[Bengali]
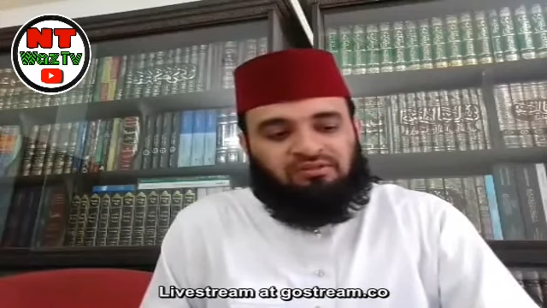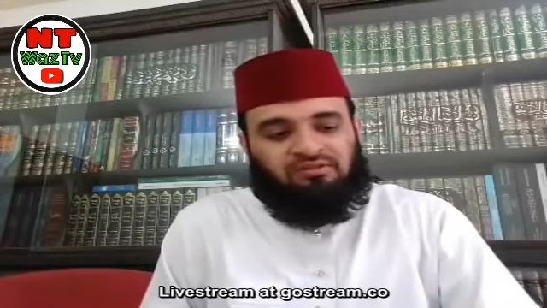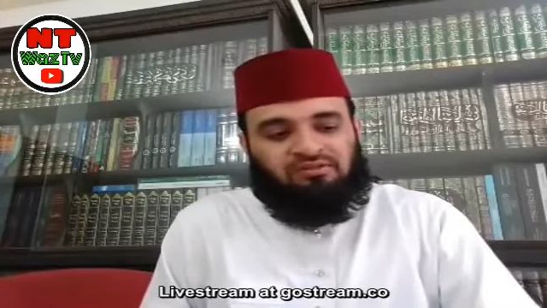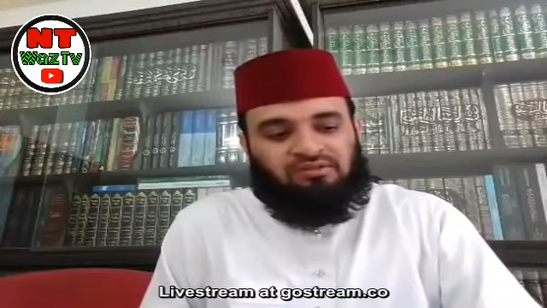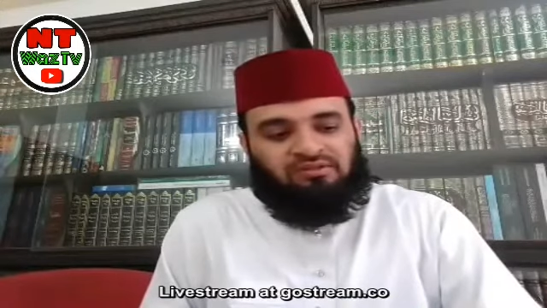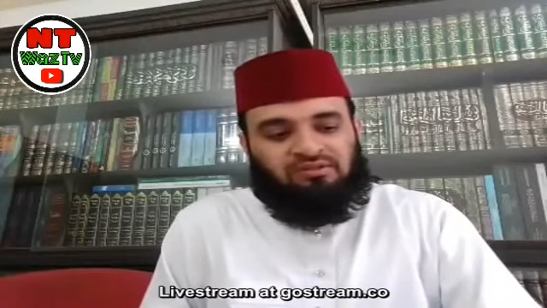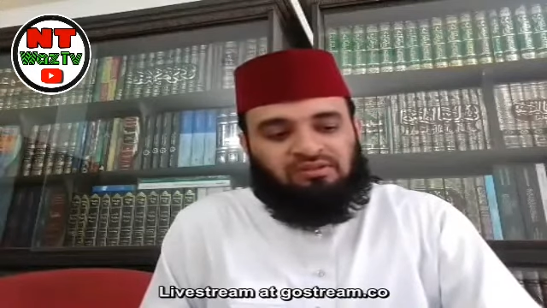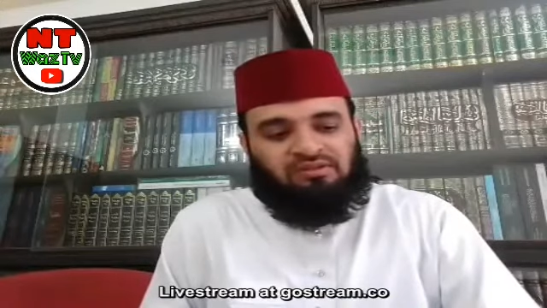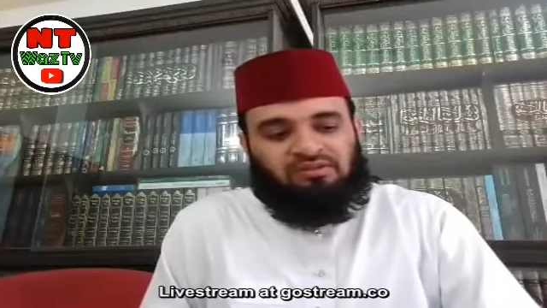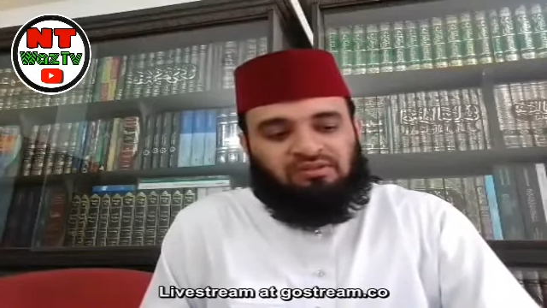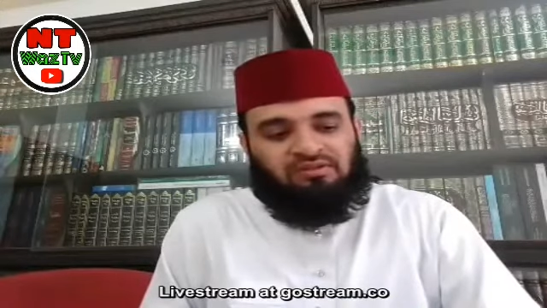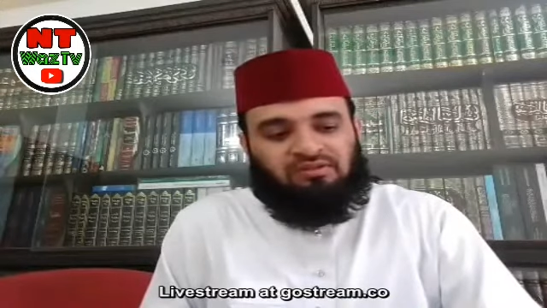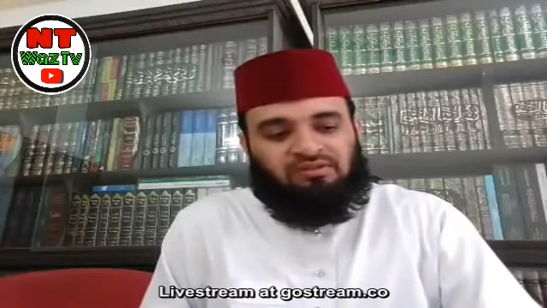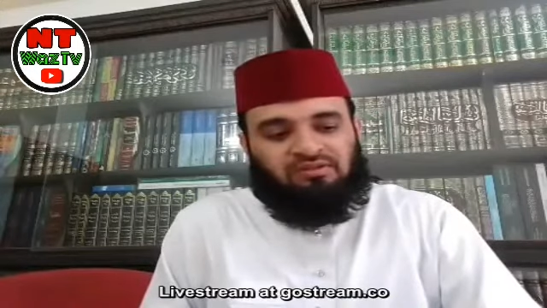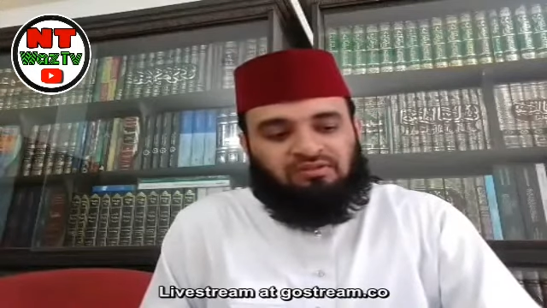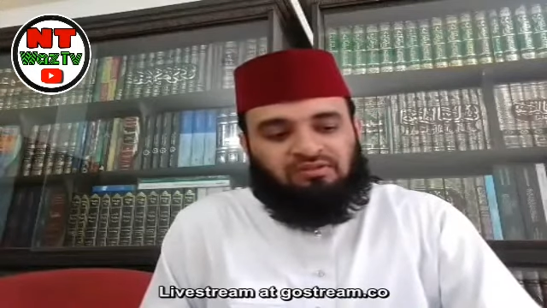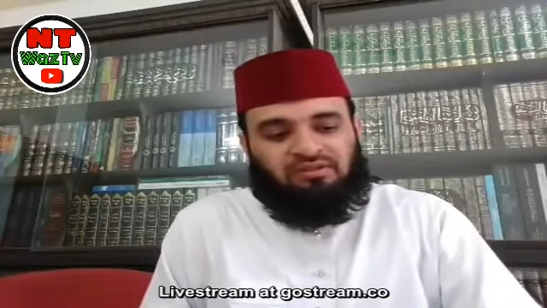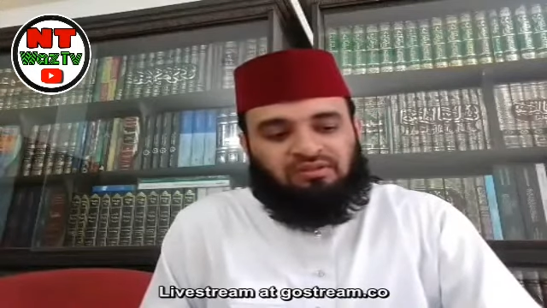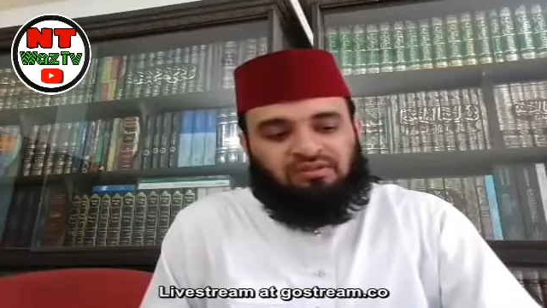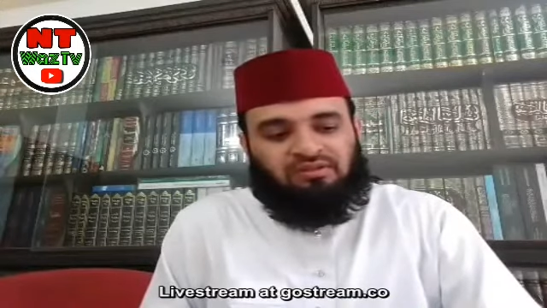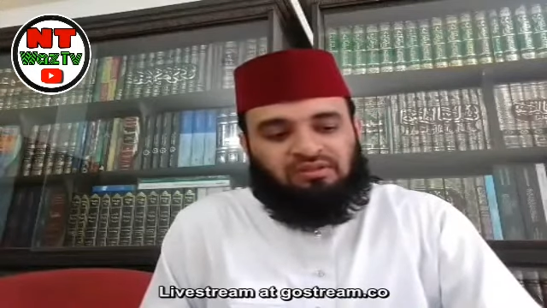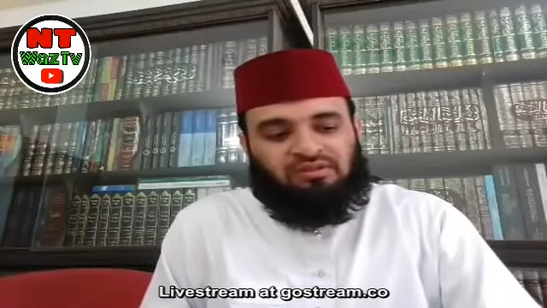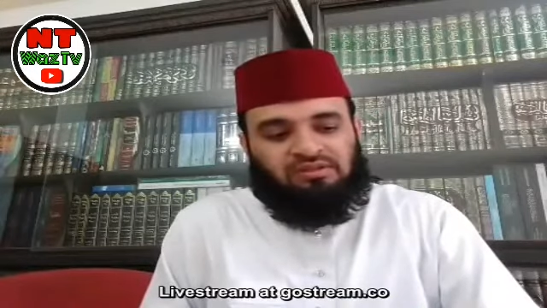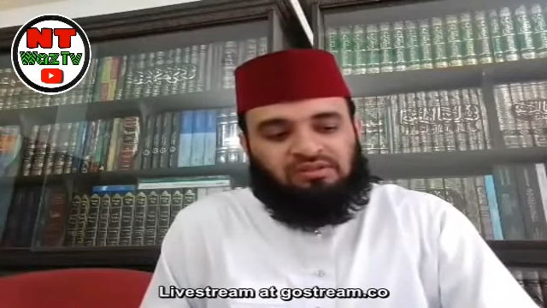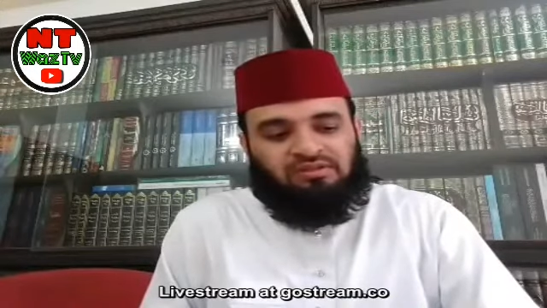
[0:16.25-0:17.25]
করেছেন
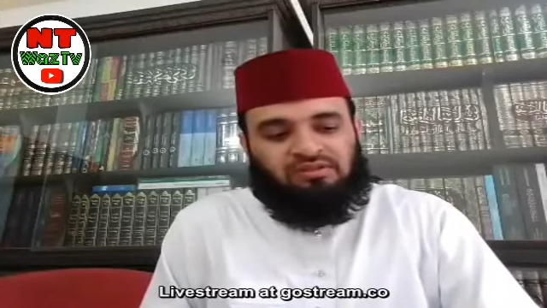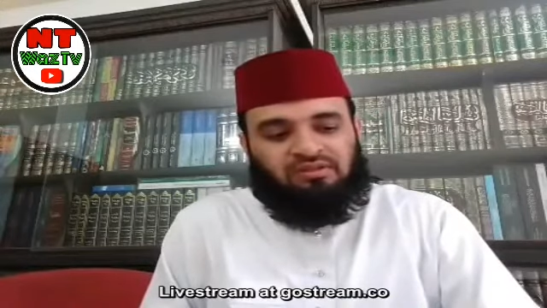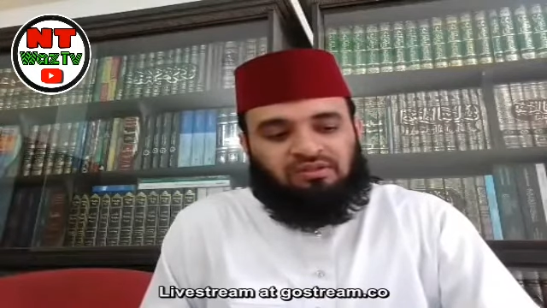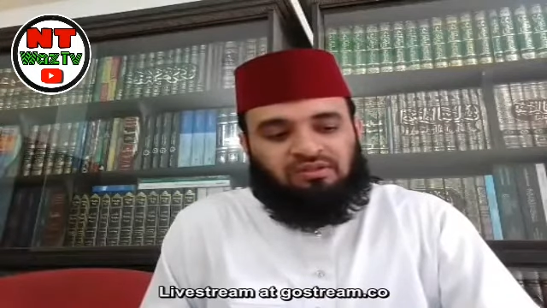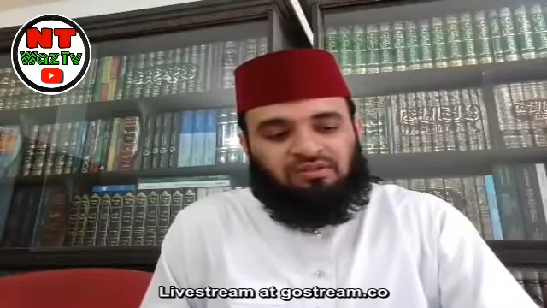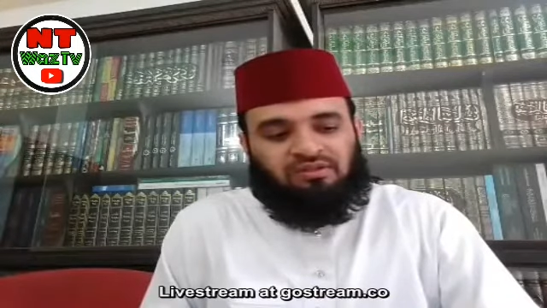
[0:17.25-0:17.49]
আচ্ছা